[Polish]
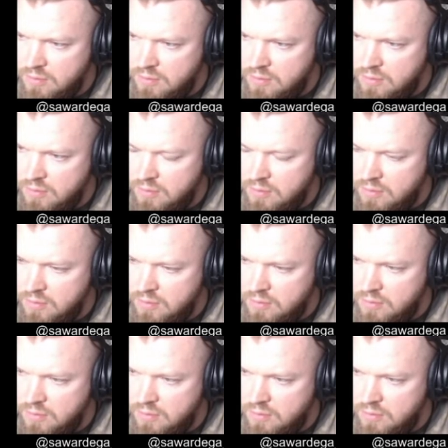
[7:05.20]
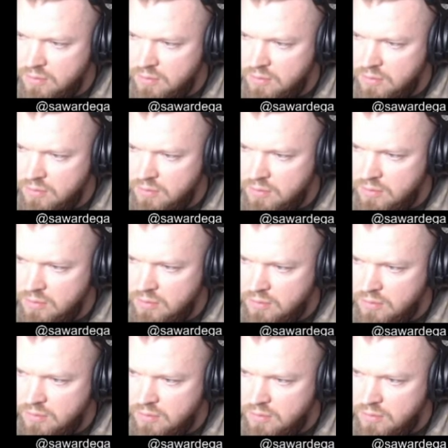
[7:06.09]
Brawo, Marcin! Nie
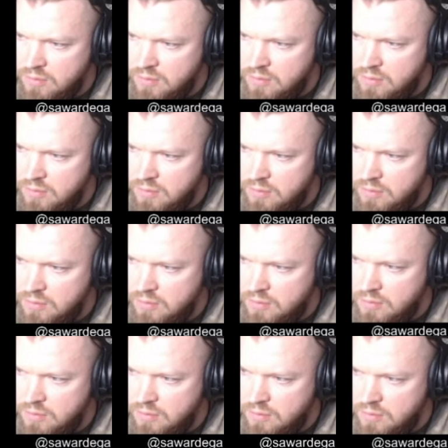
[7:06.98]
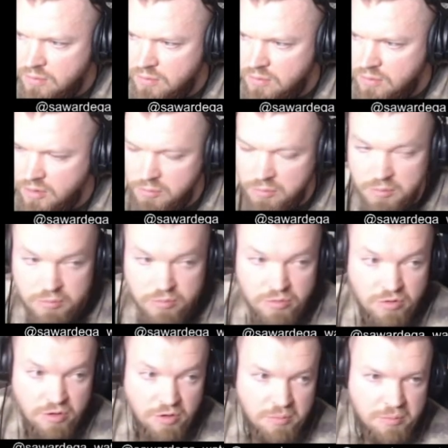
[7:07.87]
chcesz mnie spotkać, by cię to ciekawiło. Mówię,
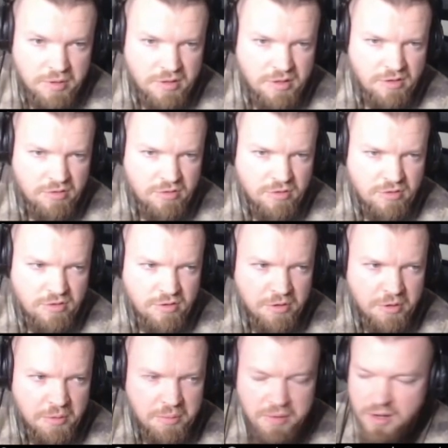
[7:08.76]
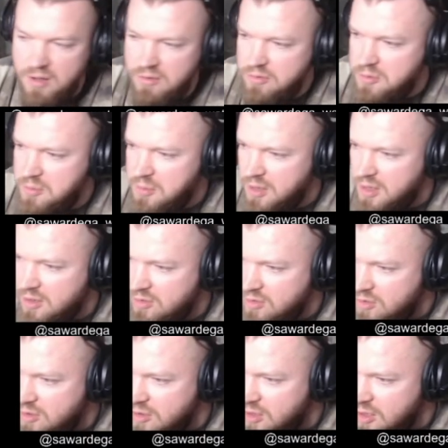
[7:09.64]
mój komentarz to jest tylko brawo,
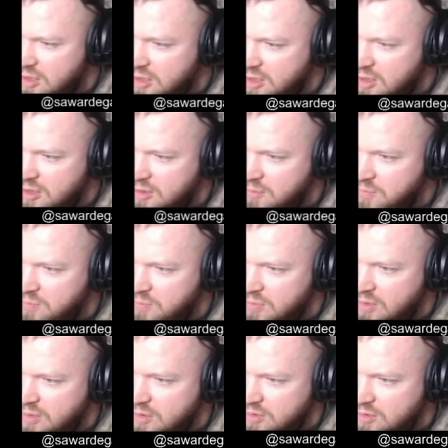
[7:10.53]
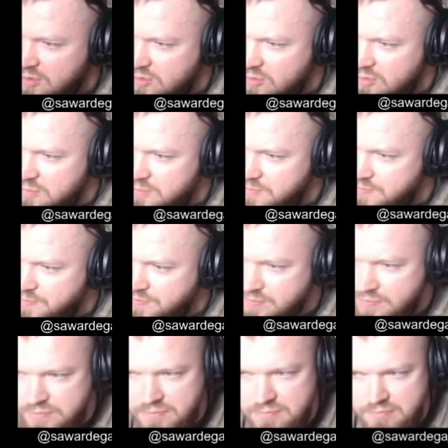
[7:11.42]
Marcin. 5 55
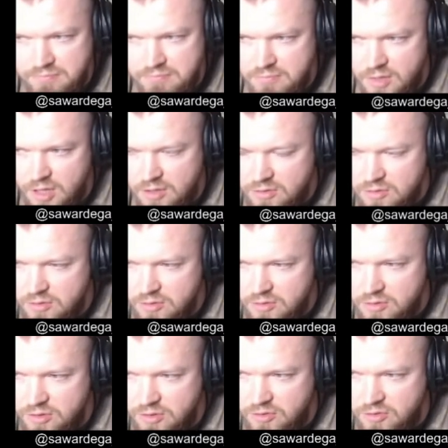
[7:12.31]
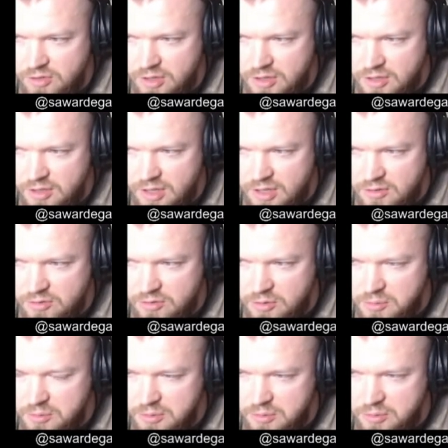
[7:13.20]
groszy. Gdzie ja
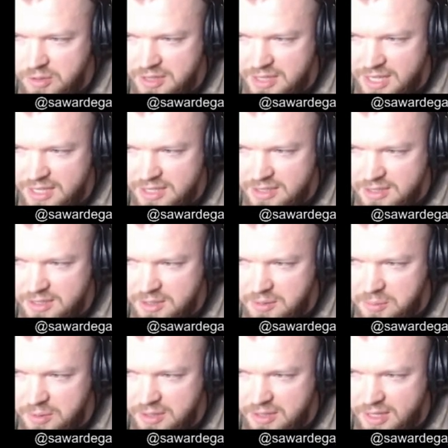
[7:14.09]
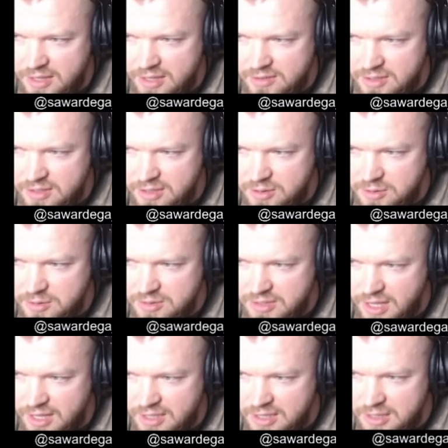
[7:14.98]
zrobiłem tutaj nadinterpretację jego
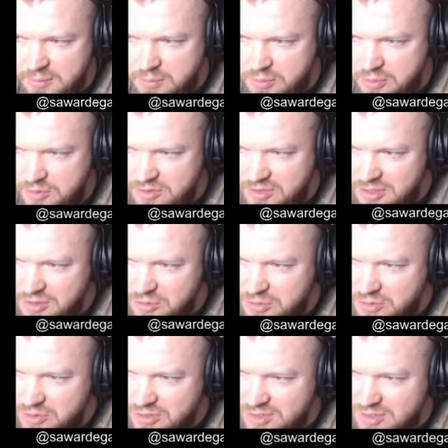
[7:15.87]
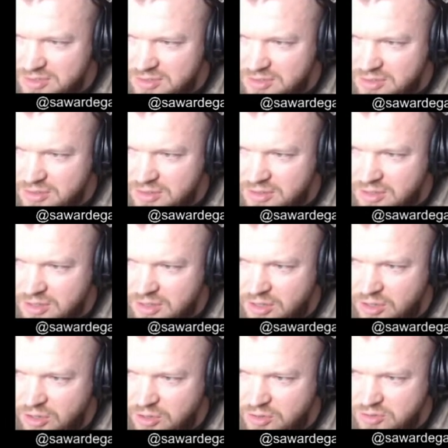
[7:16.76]
zdaniem. Później tu już jest
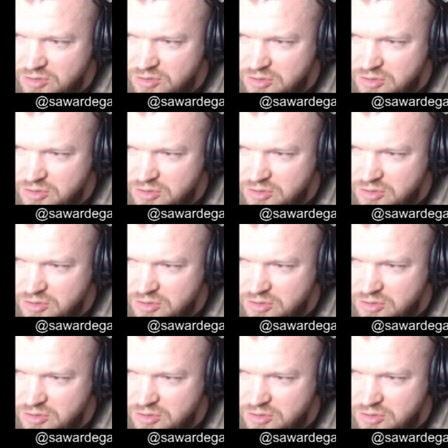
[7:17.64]
o